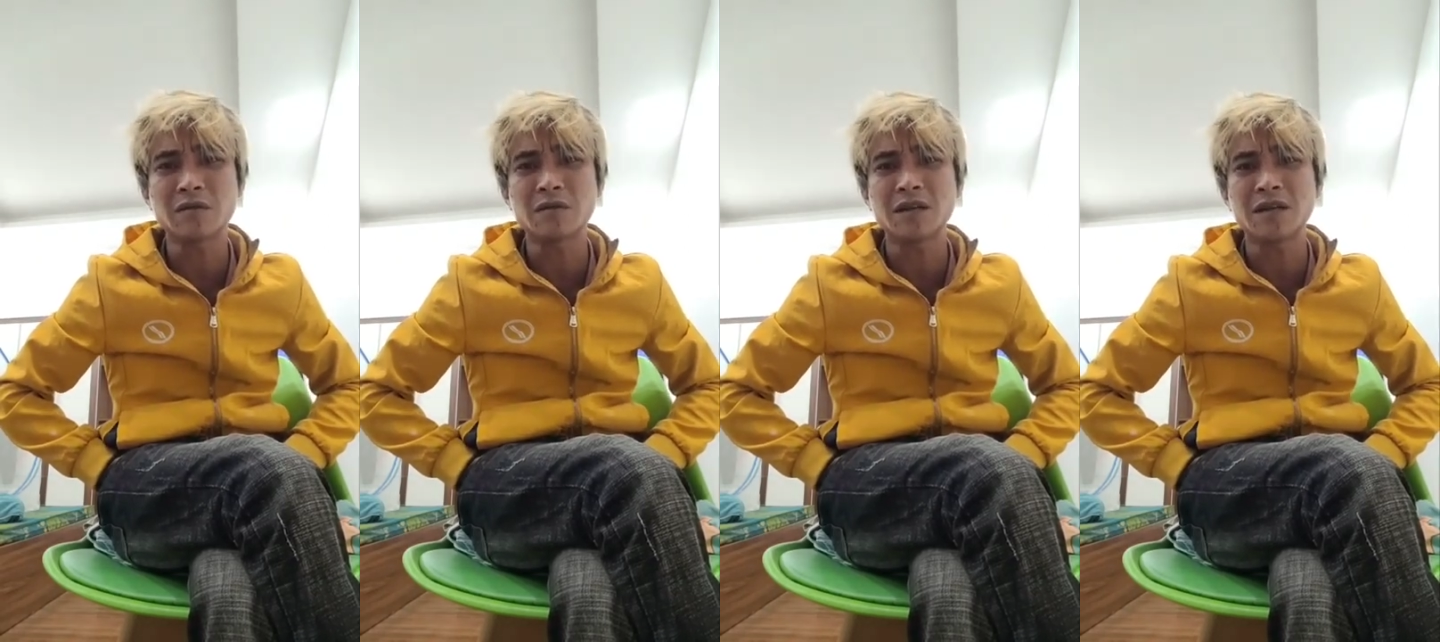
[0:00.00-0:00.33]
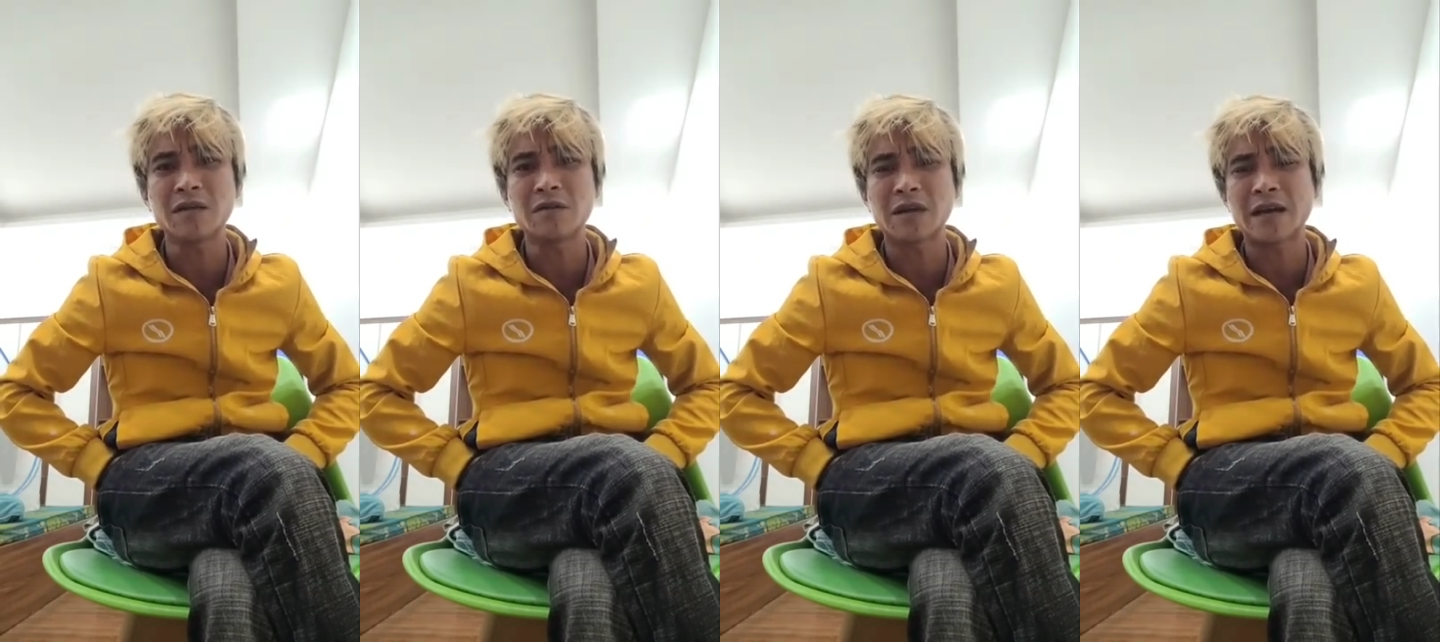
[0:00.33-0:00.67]
đến
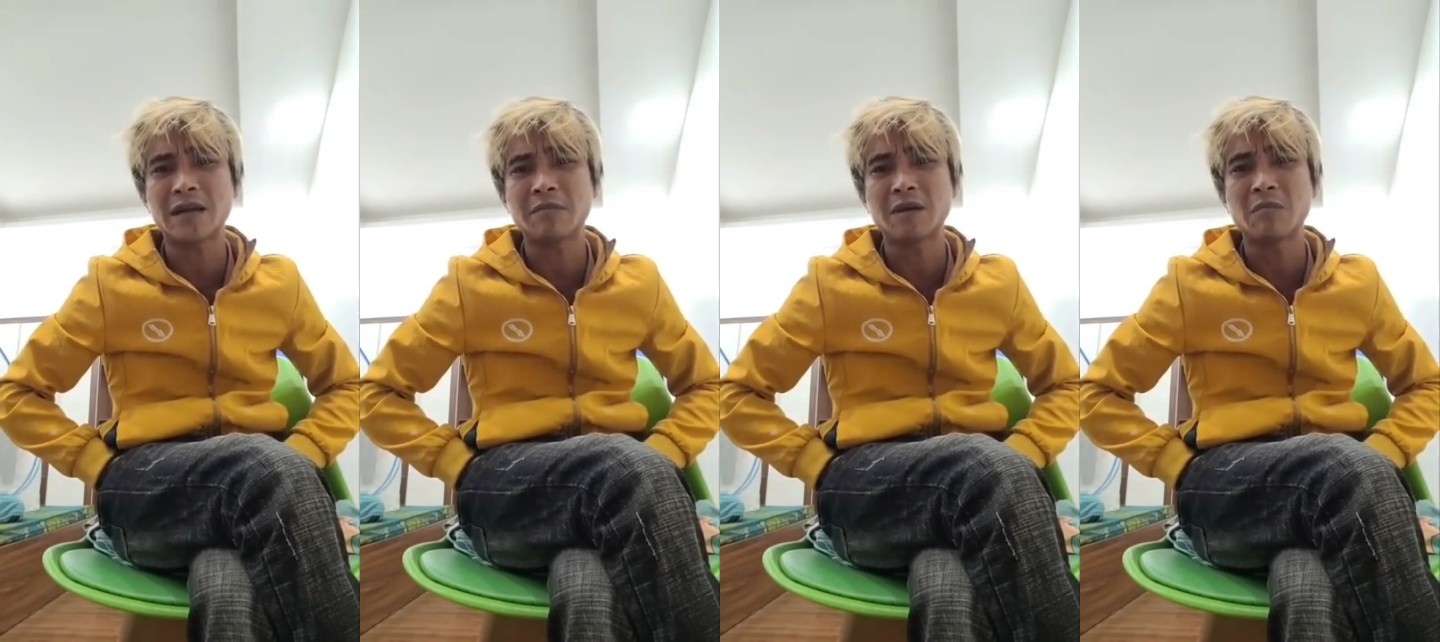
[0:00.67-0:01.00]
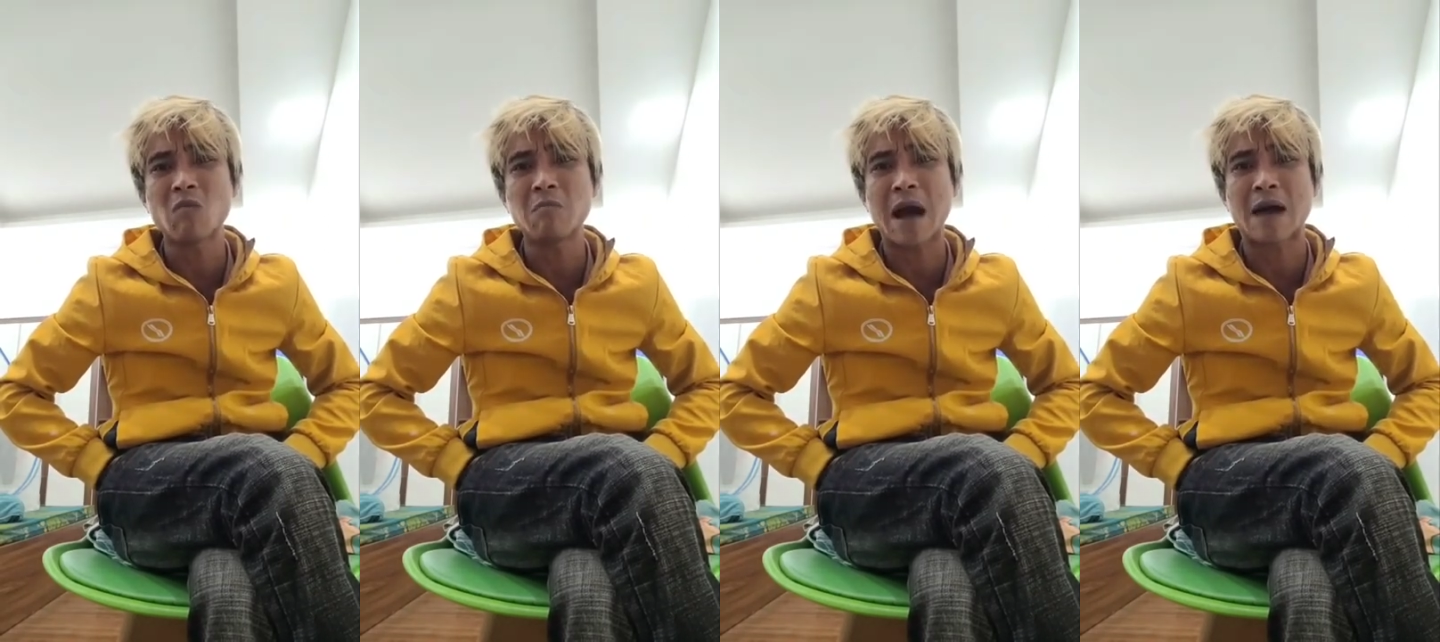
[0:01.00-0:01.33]
khi anh em mình
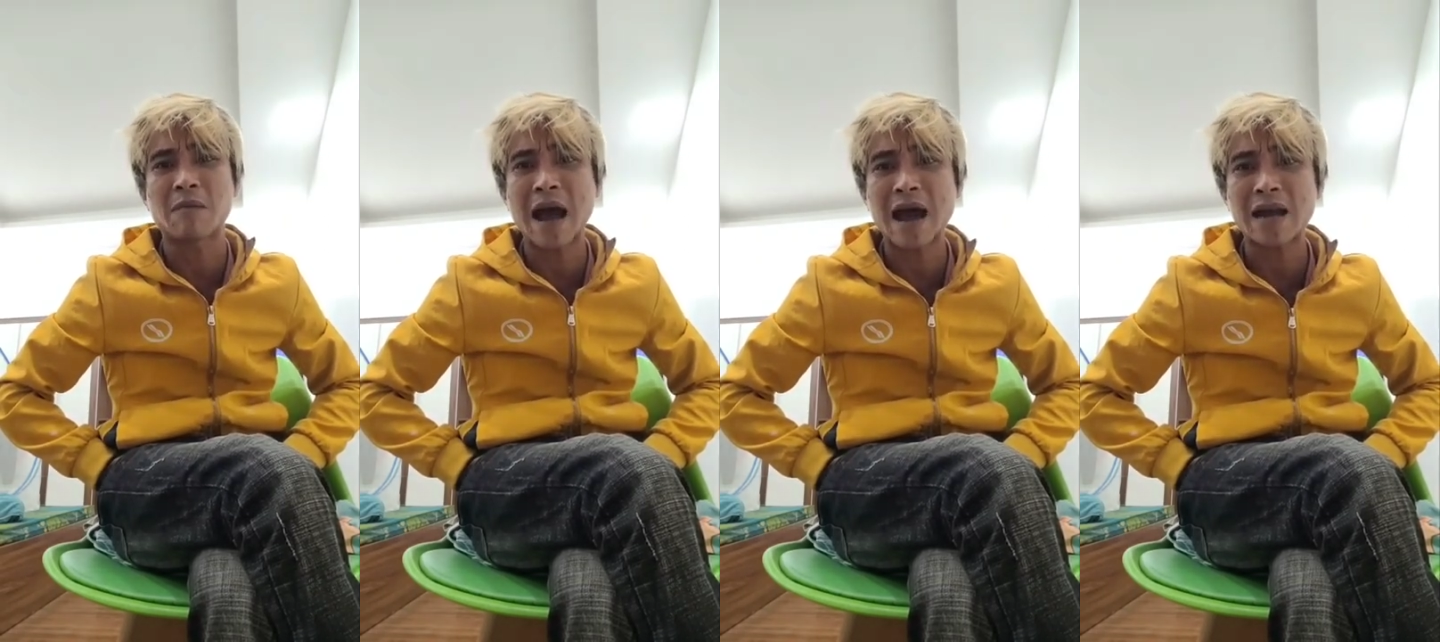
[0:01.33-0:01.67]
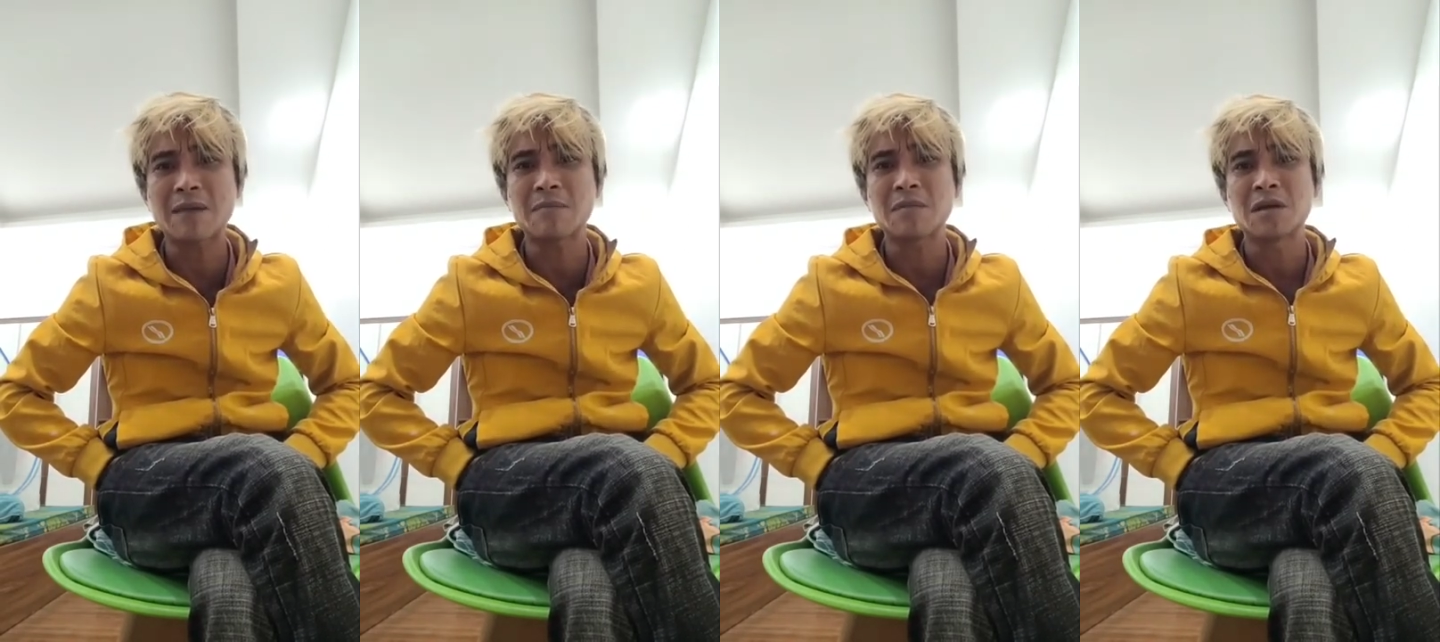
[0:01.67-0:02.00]
bốc mã 3
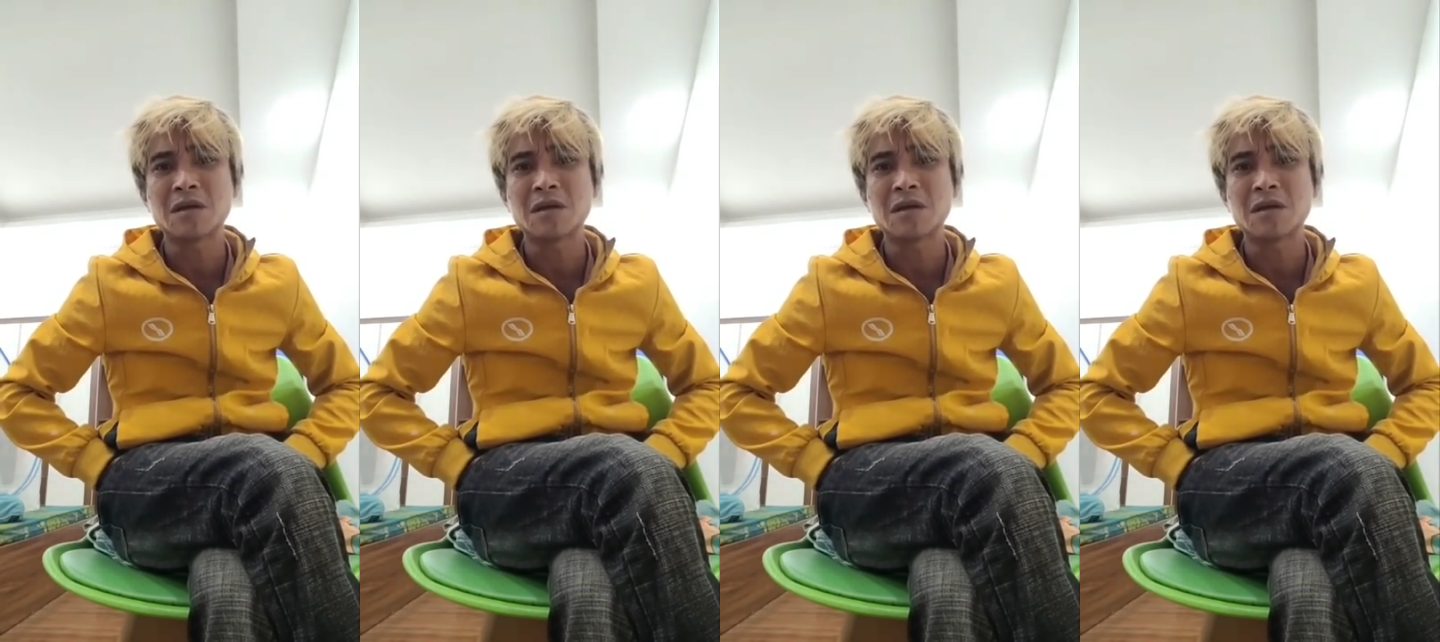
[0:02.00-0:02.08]
năm